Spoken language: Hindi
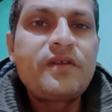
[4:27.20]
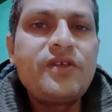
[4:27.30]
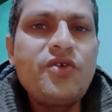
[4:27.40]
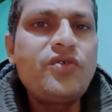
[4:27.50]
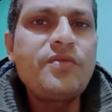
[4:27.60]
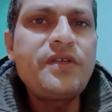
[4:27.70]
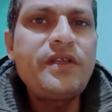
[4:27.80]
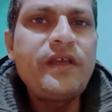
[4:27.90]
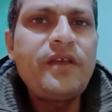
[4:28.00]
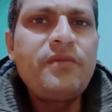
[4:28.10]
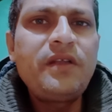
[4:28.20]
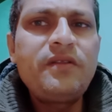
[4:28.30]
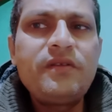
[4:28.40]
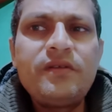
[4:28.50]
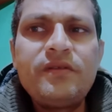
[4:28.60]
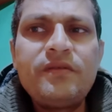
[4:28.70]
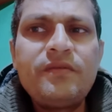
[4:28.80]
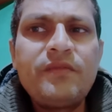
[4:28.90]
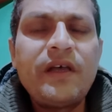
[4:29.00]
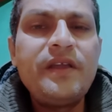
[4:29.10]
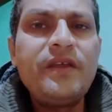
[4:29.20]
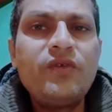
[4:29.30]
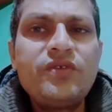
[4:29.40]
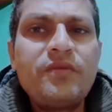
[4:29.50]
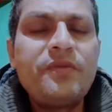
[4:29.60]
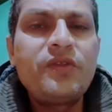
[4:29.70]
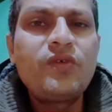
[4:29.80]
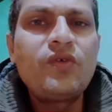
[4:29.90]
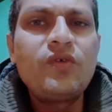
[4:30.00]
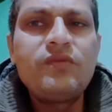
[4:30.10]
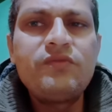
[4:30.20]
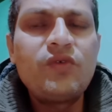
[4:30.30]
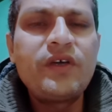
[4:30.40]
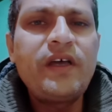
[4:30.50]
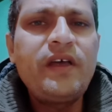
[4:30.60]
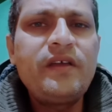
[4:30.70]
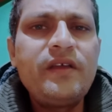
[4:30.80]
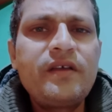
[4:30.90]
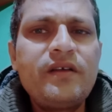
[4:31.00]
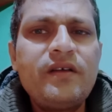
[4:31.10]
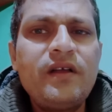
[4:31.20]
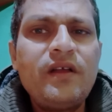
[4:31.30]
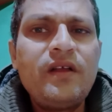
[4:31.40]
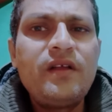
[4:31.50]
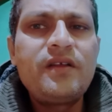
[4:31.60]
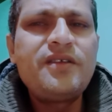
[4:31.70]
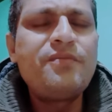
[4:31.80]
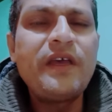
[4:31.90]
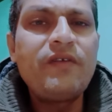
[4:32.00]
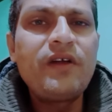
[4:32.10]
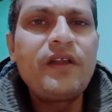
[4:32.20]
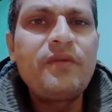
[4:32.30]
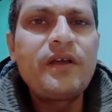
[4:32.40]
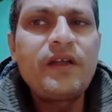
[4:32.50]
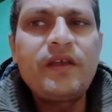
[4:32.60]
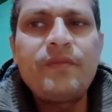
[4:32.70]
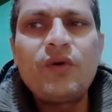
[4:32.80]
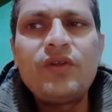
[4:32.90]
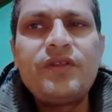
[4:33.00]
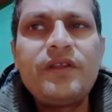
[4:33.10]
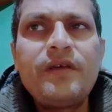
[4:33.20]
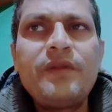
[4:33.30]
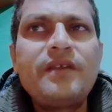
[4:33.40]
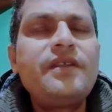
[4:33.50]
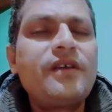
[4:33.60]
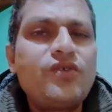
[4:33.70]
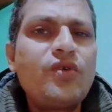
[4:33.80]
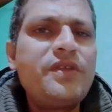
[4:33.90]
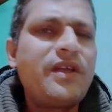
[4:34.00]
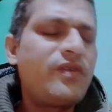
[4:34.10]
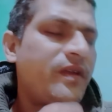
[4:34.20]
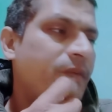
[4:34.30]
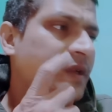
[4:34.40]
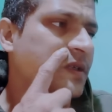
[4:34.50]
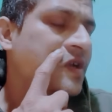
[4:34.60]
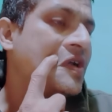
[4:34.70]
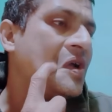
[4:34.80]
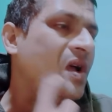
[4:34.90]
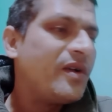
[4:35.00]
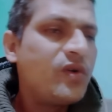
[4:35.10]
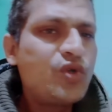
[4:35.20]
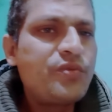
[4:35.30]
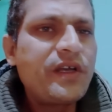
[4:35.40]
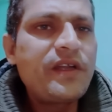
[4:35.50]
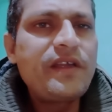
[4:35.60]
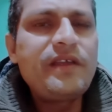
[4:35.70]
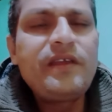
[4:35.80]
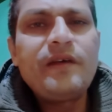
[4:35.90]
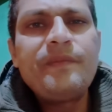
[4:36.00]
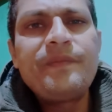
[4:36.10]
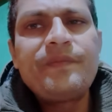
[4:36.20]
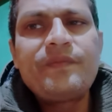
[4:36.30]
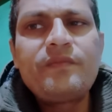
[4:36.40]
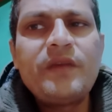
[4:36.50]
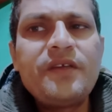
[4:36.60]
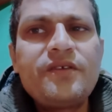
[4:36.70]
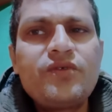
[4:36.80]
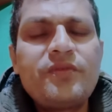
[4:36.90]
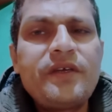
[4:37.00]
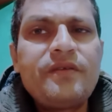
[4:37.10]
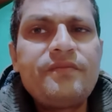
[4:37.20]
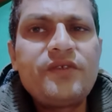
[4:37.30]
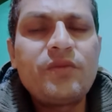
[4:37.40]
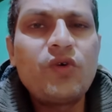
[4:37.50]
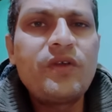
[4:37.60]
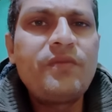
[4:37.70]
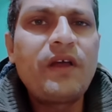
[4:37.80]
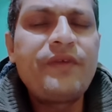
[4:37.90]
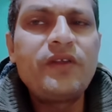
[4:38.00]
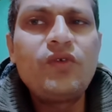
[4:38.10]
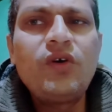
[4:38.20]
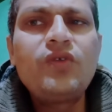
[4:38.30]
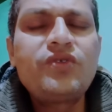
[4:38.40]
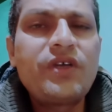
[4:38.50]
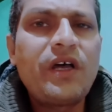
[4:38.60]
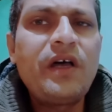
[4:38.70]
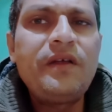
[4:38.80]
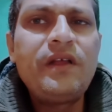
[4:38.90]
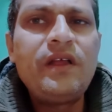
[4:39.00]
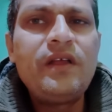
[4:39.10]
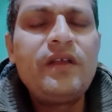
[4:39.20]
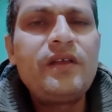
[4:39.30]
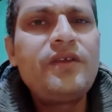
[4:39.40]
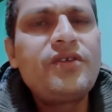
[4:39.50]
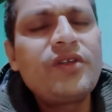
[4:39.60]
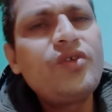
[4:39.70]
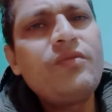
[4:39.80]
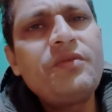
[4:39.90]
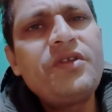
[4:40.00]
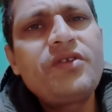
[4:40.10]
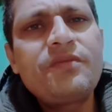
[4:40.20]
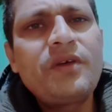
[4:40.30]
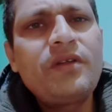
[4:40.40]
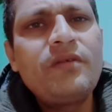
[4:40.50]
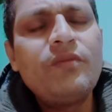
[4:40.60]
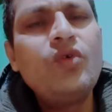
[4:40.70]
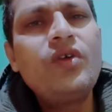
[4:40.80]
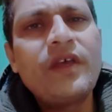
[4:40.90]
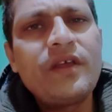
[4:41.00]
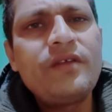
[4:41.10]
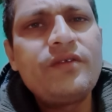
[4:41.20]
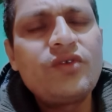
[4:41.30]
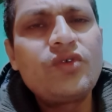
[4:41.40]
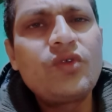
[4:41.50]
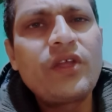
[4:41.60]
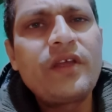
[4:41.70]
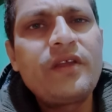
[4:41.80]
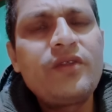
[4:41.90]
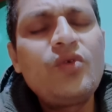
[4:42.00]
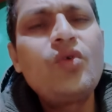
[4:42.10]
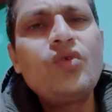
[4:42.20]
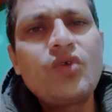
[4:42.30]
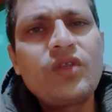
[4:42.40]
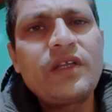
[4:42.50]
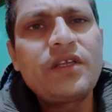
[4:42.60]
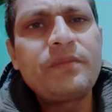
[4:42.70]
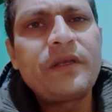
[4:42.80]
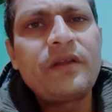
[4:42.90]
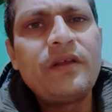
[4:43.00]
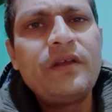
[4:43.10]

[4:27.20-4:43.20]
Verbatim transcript: किसी को समझ नहीं आई ये बात भाई ने उन सभी पत्तों को उठाया एक किसी बैग वगैरह में करके पॉलीथीन या प्लास्टिक का जो भी था उनके पास उसमें करके कि अब मैं इसे सुबह जब होगी बाहर फेंक दूंगा और उससे कहा कि सर्दियों में भी छत पर मूर्ख हैं जो सोते हैं तू क्यों सोता है छत पर